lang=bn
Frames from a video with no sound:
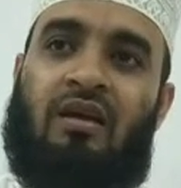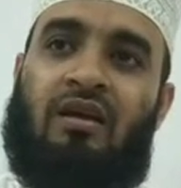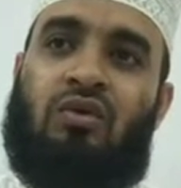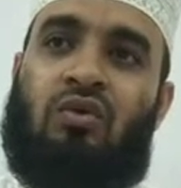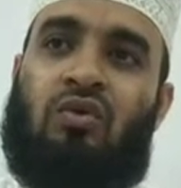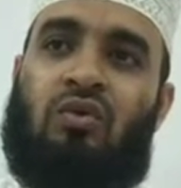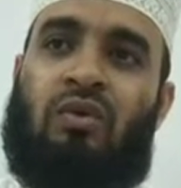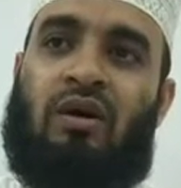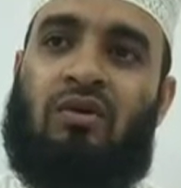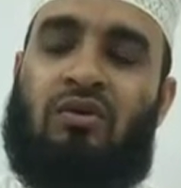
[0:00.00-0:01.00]
কিন্তু
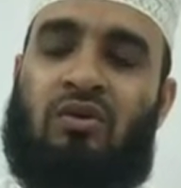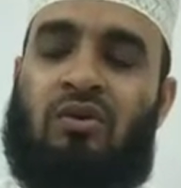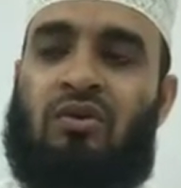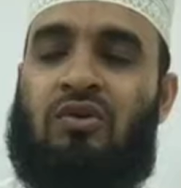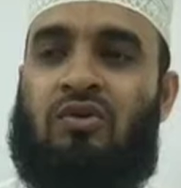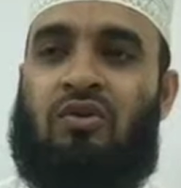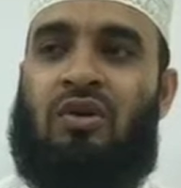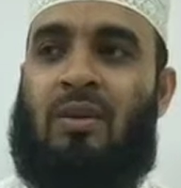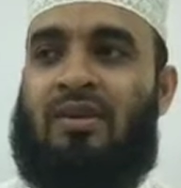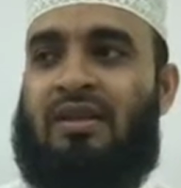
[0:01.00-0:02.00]
দুর্ভাগ্যজনক হলেও সত্য
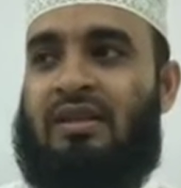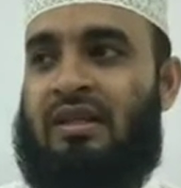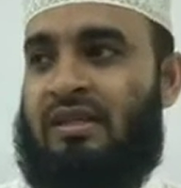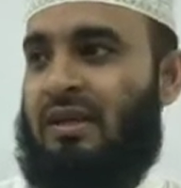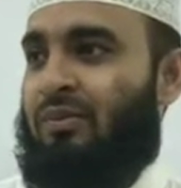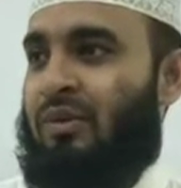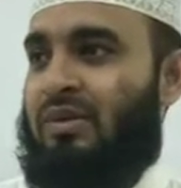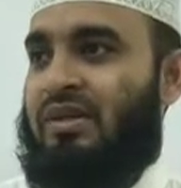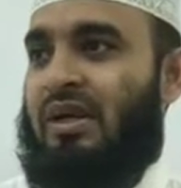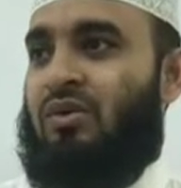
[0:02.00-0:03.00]
আমাদের দেশে এই
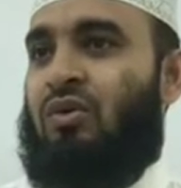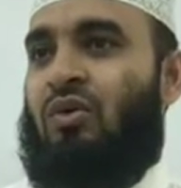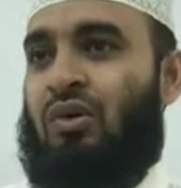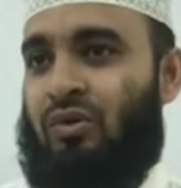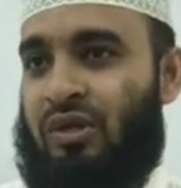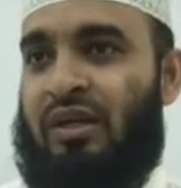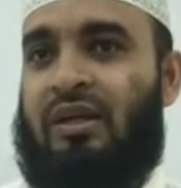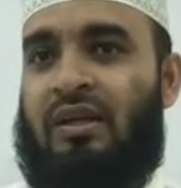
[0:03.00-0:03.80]
পরিবেশটা এখনও গড়ে ওঠেনি